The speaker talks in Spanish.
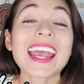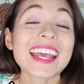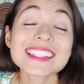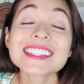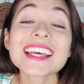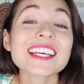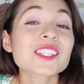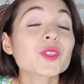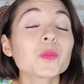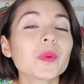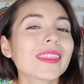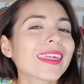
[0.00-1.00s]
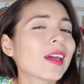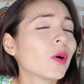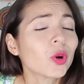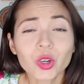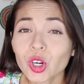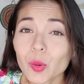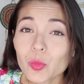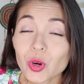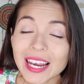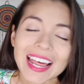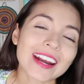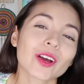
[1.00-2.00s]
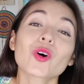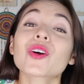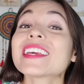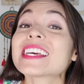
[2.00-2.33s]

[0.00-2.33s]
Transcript: Este es un video no muy largo